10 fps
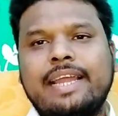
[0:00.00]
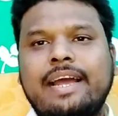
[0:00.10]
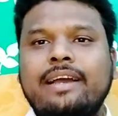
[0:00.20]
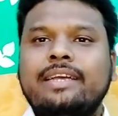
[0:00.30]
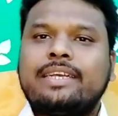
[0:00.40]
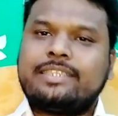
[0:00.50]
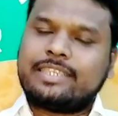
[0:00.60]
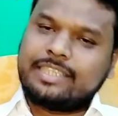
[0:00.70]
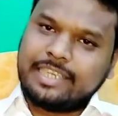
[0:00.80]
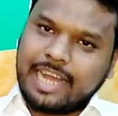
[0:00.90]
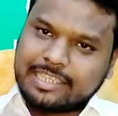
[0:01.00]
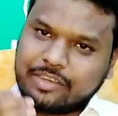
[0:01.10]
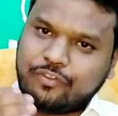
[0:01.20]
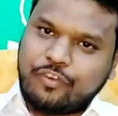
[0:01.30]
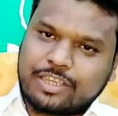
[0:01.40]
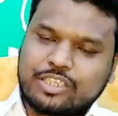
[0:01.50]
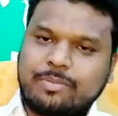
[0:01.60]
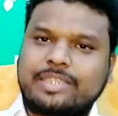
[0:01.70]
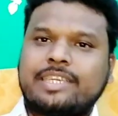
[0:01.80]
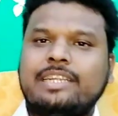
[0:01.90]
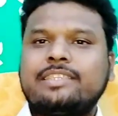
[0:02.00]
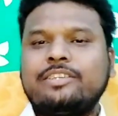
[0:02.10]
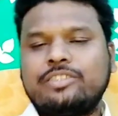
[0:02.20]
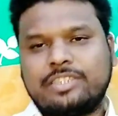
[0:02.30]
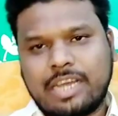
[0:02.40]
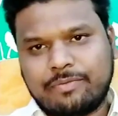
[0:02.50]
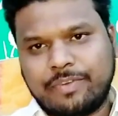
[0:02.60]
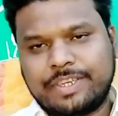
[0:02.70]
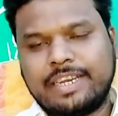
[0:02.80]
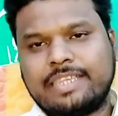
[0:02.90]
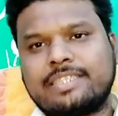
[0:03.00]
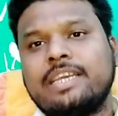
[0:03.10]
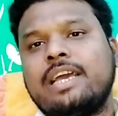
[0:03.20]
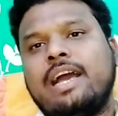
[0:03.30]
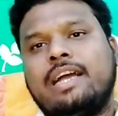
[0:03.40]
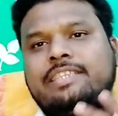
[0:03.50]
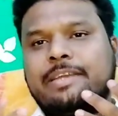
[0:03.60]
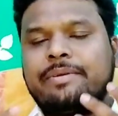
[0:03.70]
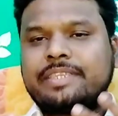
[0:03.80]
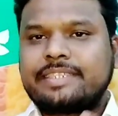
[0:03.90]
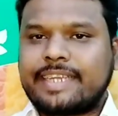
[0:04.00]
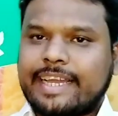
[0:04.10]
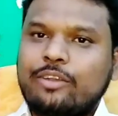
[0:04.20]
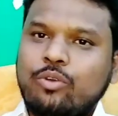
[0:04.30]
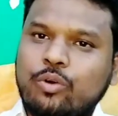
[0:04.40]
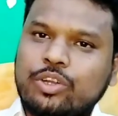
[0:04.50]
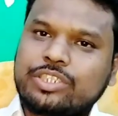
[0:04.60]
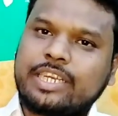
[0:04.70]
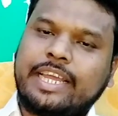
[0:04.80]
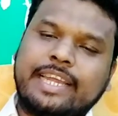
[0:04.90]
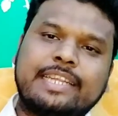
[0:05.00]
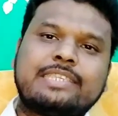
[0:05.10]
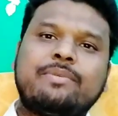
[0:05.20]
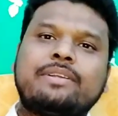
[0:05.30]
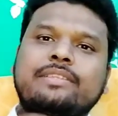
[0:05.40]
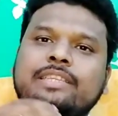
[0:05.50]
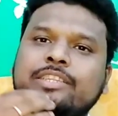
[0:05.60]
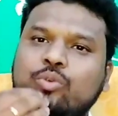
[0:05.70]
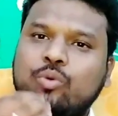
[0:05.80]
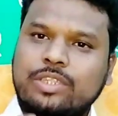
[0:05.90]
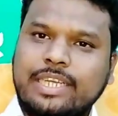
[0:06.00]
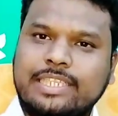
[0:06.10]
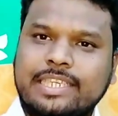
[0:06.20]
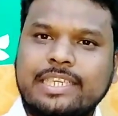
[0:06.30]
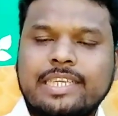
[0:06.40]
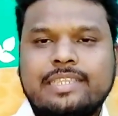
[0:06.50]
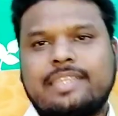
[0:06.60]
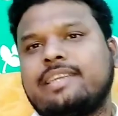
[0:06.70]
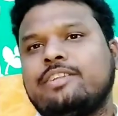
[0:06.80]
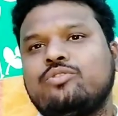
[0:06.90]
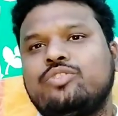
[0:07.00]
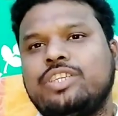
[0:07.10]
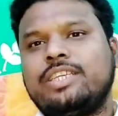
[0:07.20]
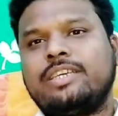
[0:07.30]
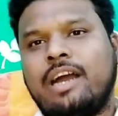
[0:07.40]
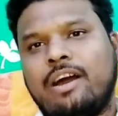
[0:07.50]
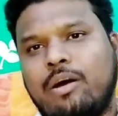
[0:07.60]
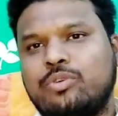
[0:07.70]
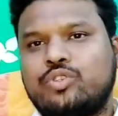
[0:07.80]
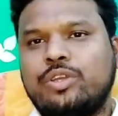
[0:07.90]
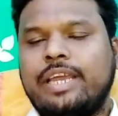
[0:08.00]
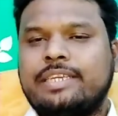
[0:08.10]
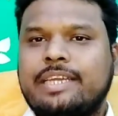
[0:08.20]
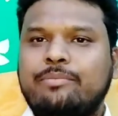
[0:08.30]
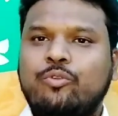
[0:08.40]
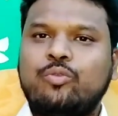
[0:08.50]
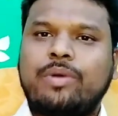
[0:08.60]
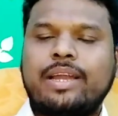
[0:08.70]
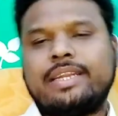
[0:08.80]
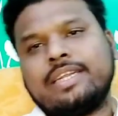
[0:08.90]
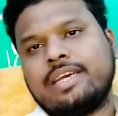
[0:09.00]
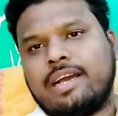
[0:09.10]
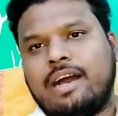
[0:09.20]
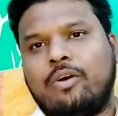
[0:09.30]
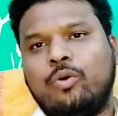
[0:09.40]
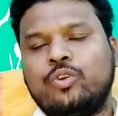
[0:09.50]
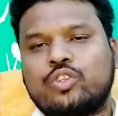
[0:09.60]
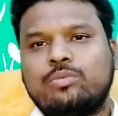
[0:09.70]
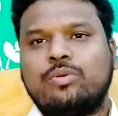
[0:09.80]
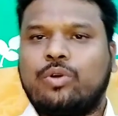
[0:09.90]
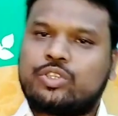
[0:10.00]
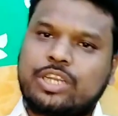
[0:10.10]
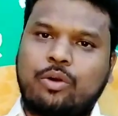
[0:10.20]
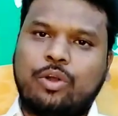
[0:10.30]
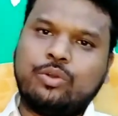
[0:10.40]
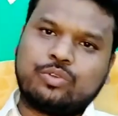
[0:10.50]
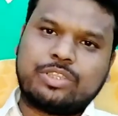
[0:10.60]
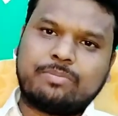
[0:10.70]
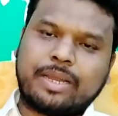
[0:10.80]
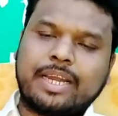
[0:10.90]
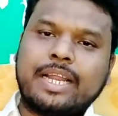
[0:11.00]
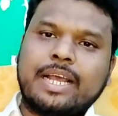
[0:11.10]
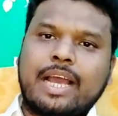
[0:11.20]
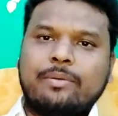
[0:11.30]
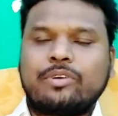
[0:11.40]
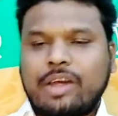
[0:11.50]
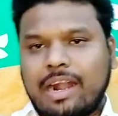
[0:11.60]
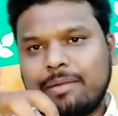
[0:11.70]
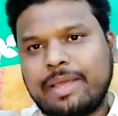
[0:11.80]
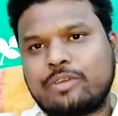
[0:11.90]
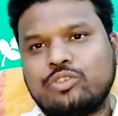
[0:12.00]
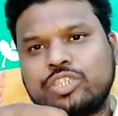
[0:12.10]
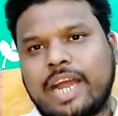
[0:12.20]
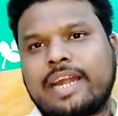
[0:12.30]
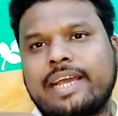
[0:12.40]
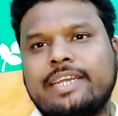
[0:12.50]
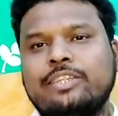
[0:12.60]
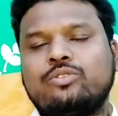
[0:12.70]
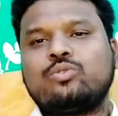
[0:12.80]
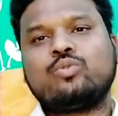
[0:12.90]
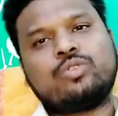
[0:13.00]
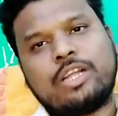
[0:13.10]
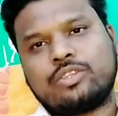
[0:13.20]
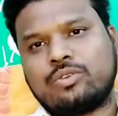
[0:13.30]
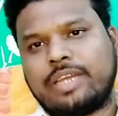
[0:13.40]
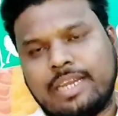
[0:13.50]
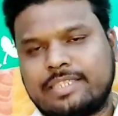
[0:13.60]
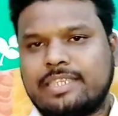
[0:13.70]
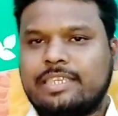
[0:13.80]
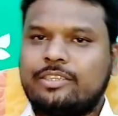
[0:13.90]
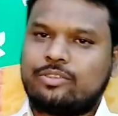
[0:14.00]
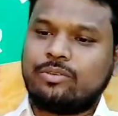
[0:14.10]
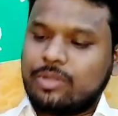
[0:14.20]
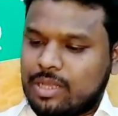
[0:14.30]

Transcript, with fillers: যায় না যে তিনি আজকে ফার্স্ট ম্যাচ খেলছেন যা ফিটনেস যেভাবে তিনি ট্যাকেলগুলো করেছেন হেঁটে যেভাবে তিনি দক্ষতা দেখিয়েছেন তাতে কিন্তু টিরি অবশ্যই এটিকে মোহনবাগানের অন্যতম ভরসা হয়ে উঠতেই পারেন এবং কার্ল মেকুর জায়গাটায় কিন্তু দুর্দান্ত খেলেছেন কিন্তু